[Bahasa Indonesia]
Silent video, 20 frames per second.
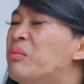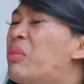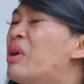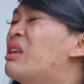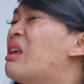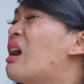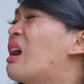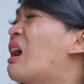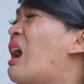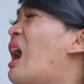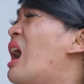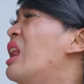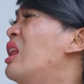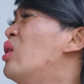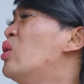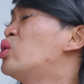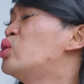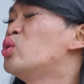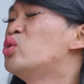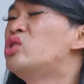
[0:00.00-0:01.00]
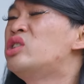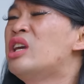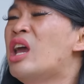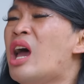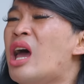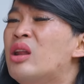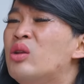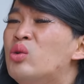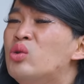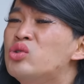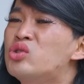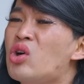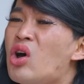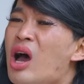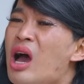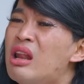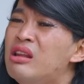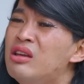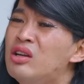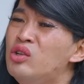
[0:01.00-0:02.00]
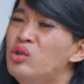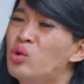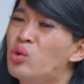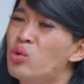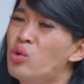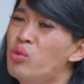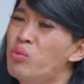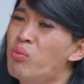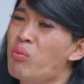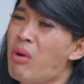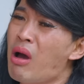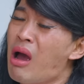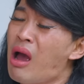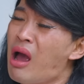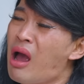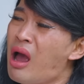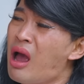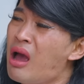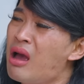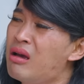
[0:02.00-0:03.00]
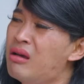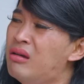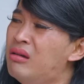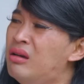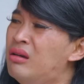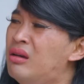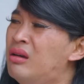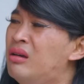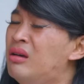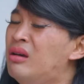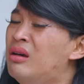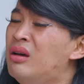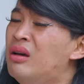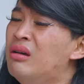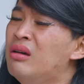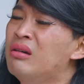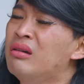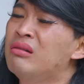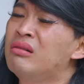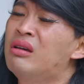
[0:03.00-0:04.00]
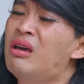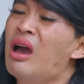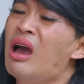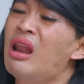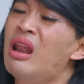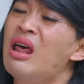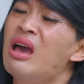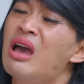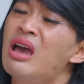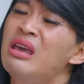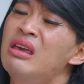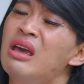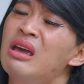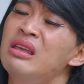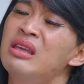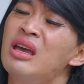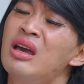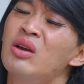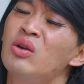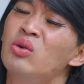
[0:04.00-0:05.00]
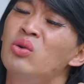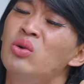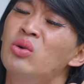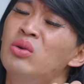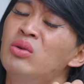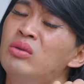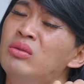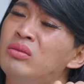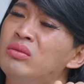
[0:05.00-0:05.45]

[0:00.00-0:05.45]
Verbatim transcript: Banyak kali lo cucianku soalnya di rumah. Enggak lah kayaknya aku.